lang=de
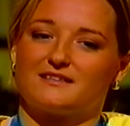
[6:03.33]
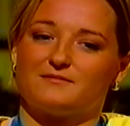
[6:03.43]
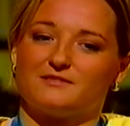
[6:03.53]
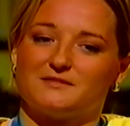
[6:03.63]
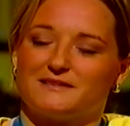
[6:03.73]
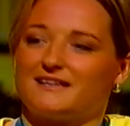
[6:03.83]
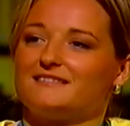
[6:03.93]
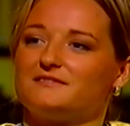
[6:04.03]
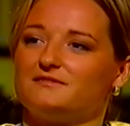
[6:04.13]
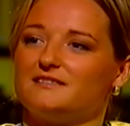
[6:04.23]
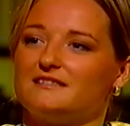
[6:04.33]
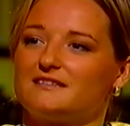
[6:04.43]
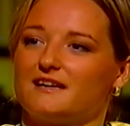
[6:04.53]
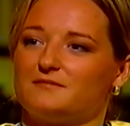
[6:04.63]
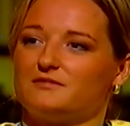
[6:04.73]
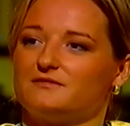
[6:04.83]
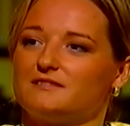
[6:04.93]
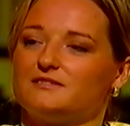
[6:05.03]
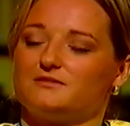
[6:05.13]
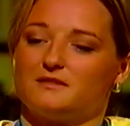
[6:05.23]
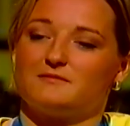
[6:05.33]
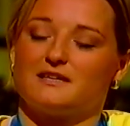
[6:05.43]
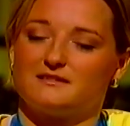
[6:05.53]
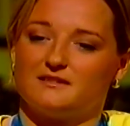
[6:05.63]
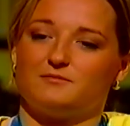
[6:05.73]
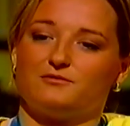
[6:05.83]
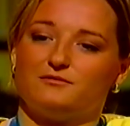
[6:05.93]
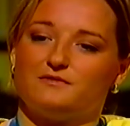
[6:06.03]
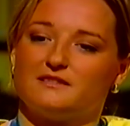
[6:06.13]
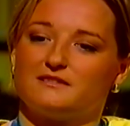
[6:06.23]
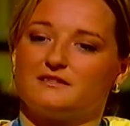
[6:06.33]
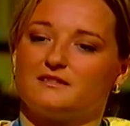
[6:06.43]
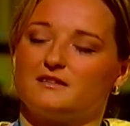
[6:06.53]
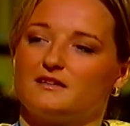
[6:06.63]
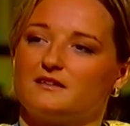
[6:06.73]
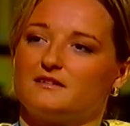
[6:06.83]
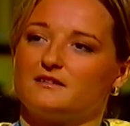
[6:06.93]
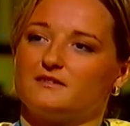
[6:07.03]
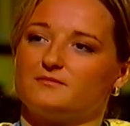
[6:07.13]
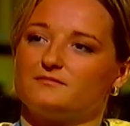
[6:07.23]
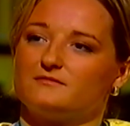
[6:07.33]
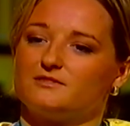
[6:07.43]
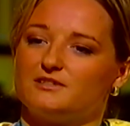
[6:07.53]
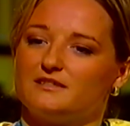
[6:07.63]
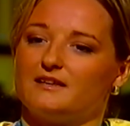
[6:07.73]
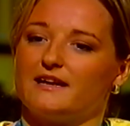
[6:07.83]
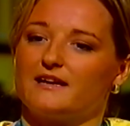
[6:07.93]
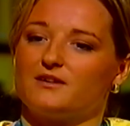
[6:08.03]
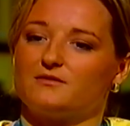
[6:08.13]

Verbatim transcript: muss ich meine ganzen Fähigkeiten, Motivation eben halt in die berufliche ähm, Schiene lenken.